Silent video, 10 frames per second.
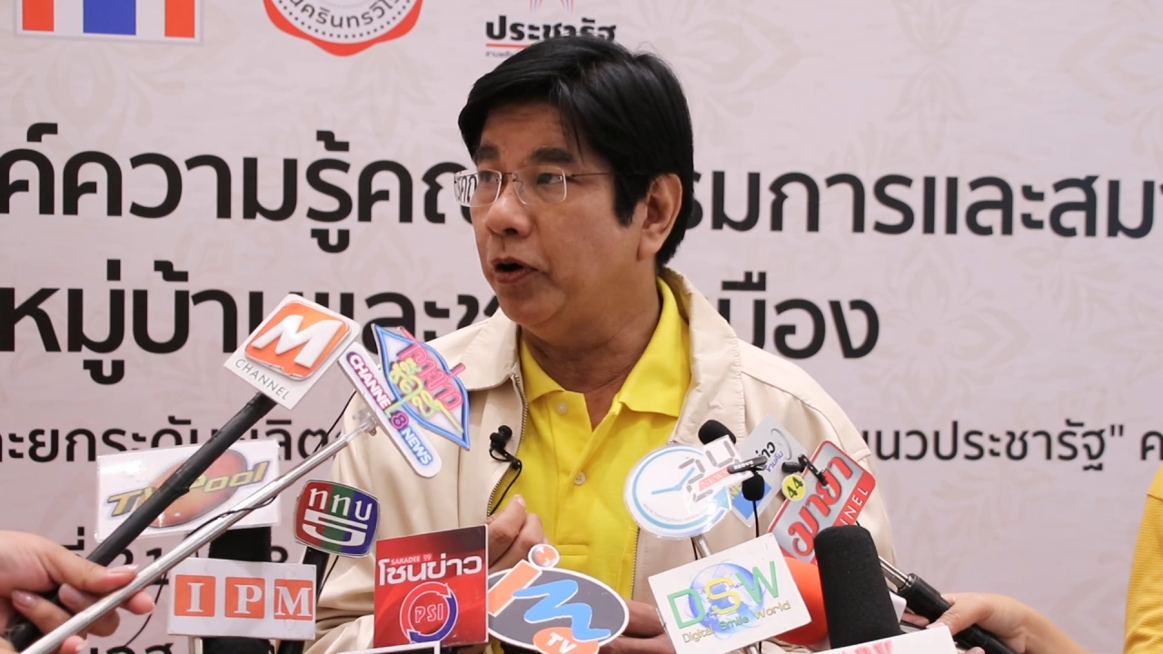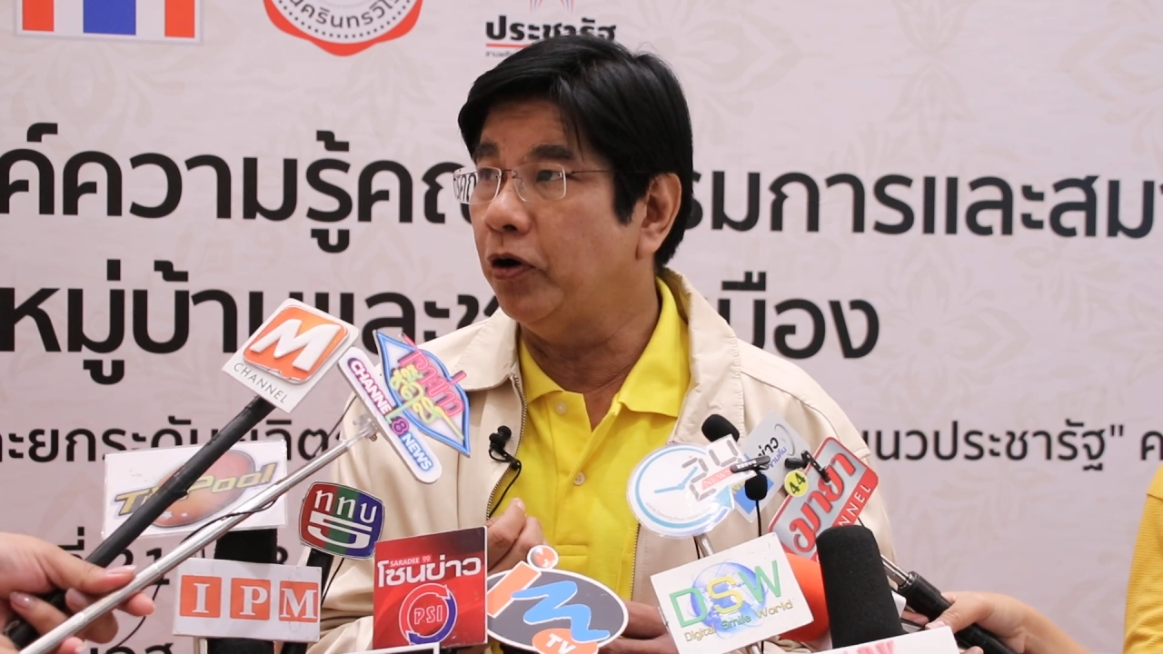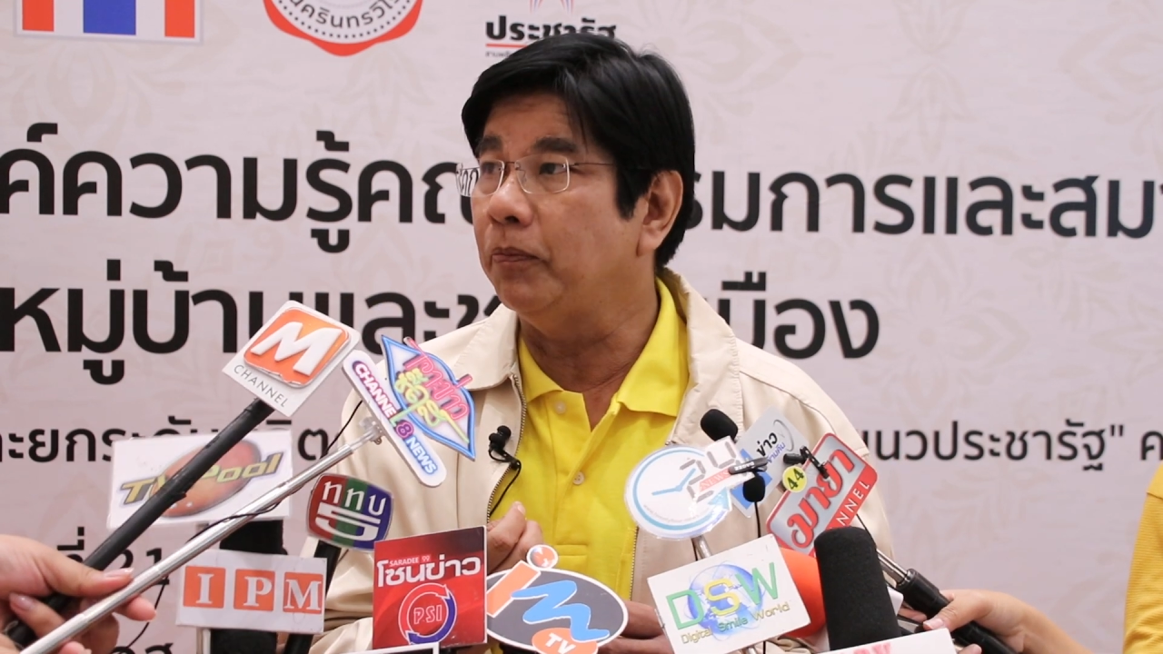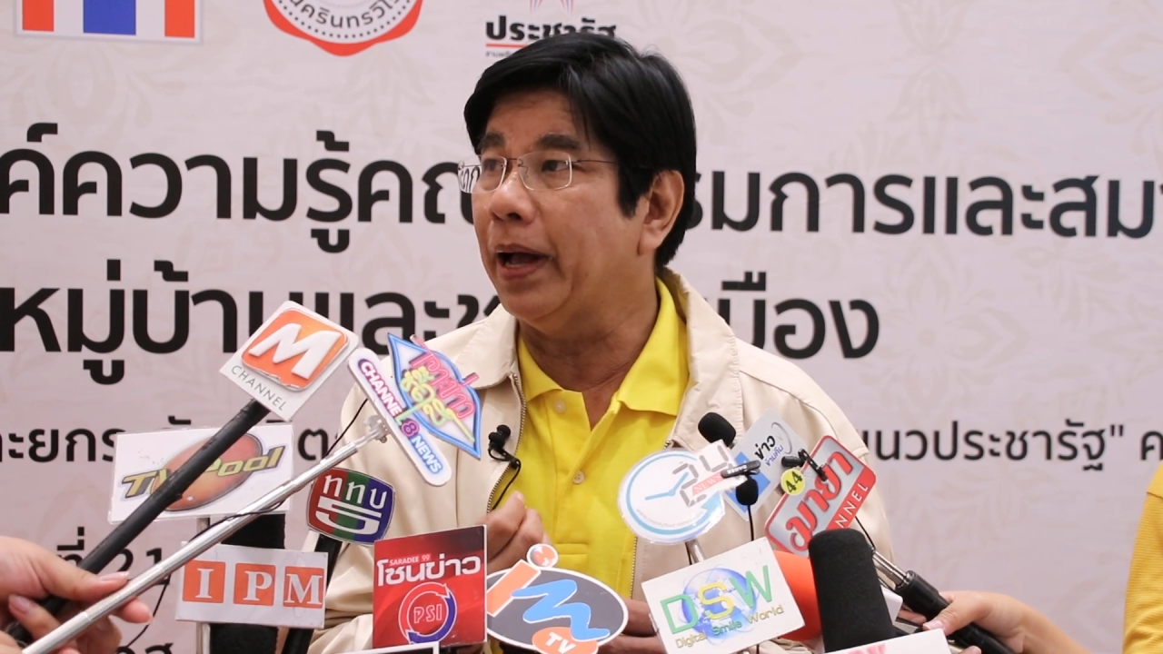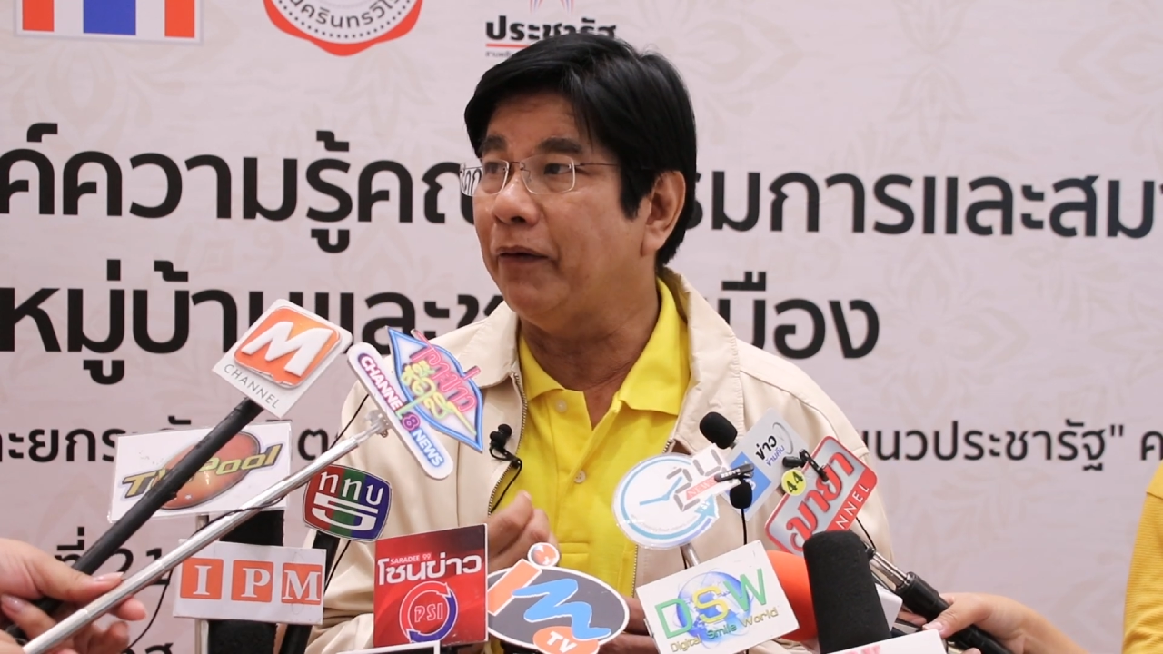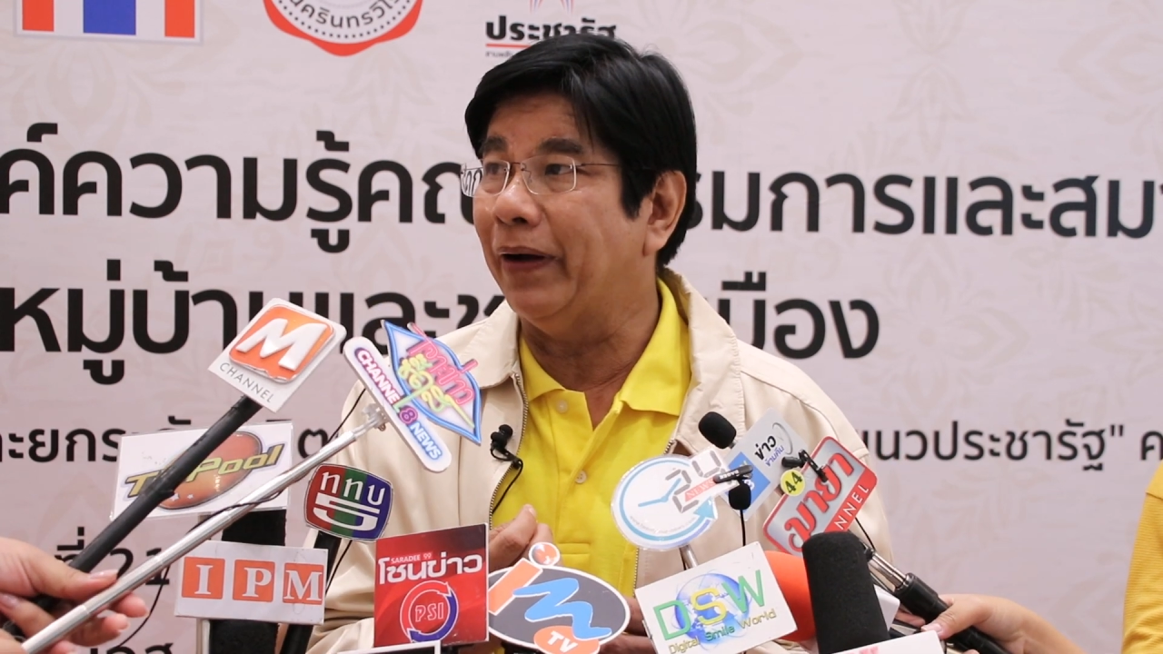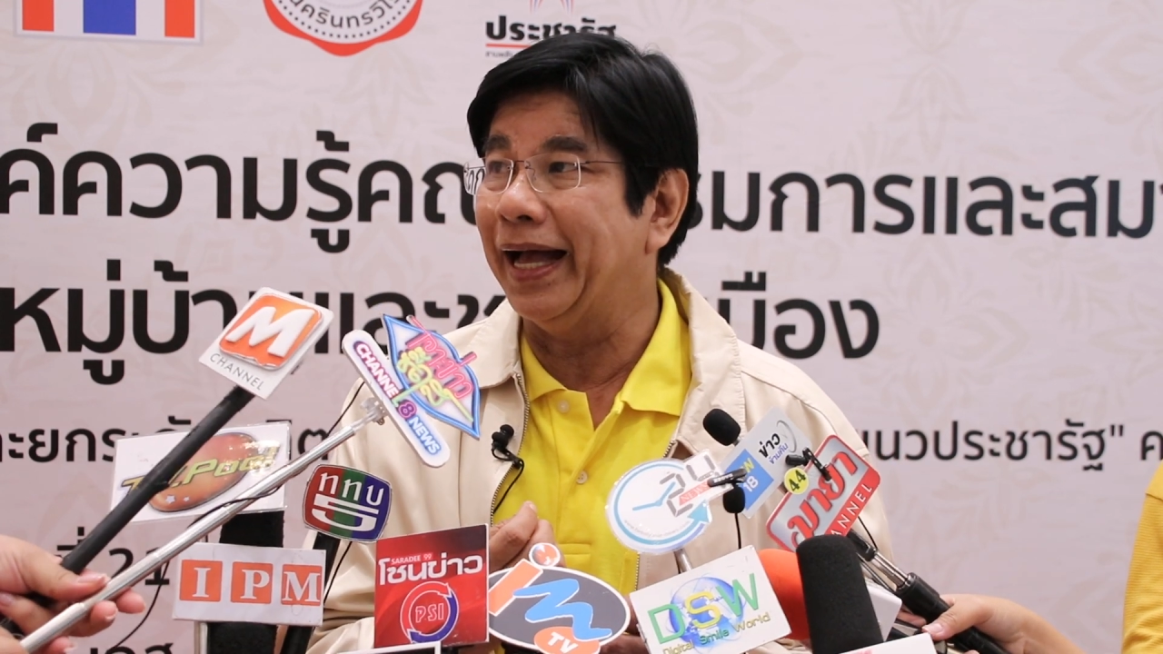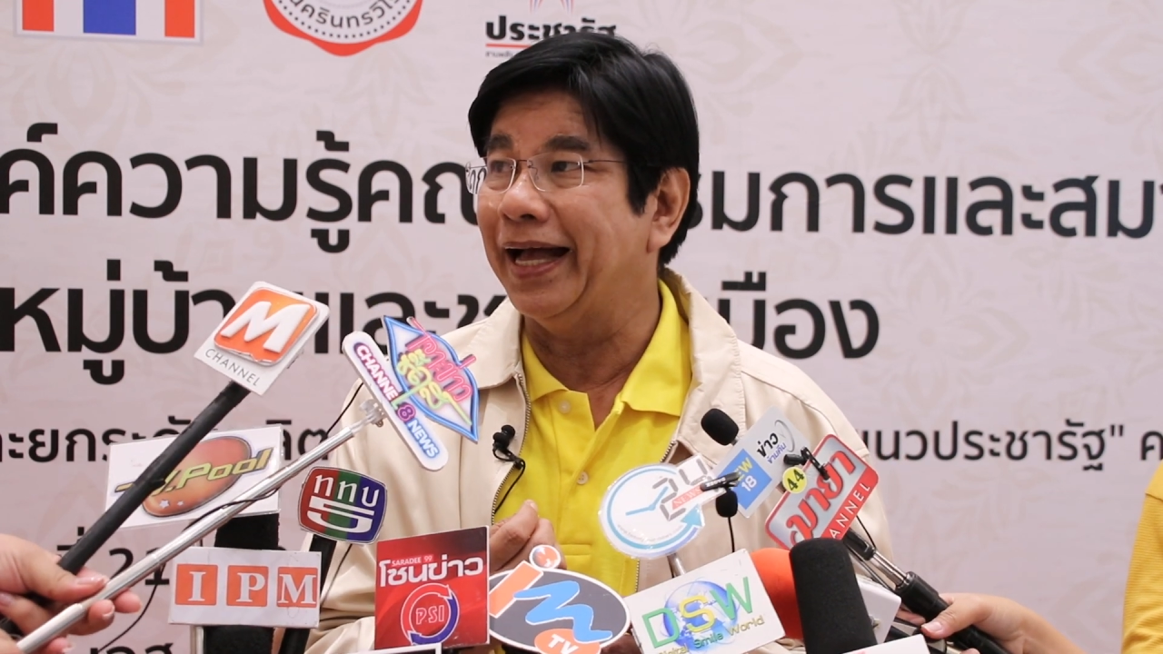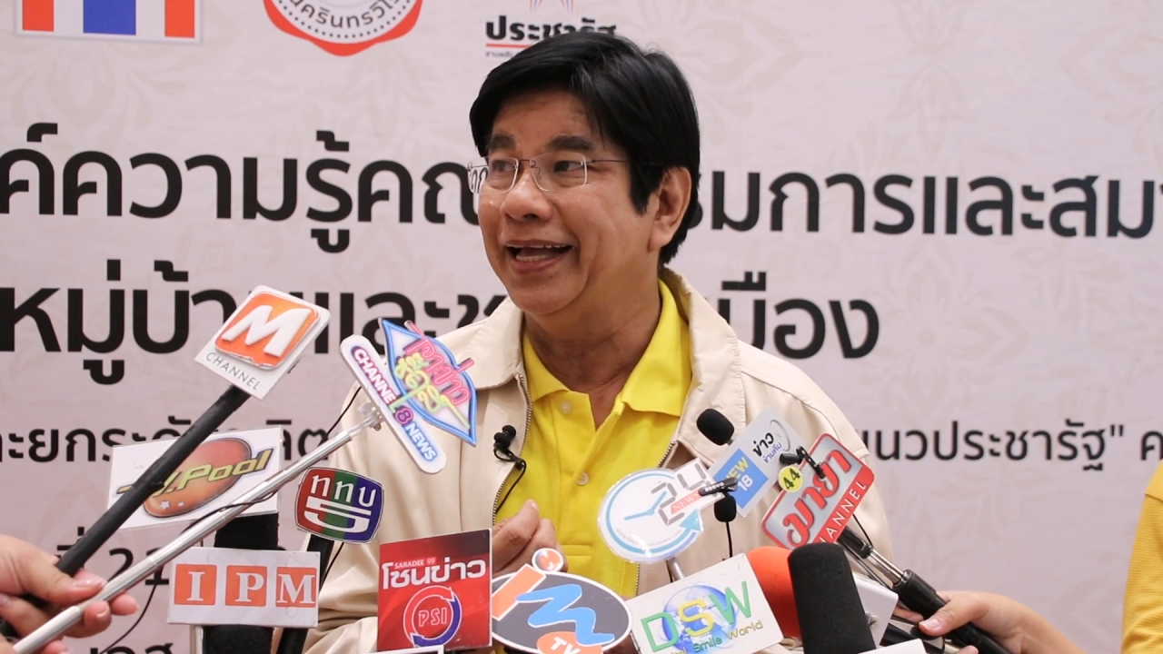โภคมากกว่า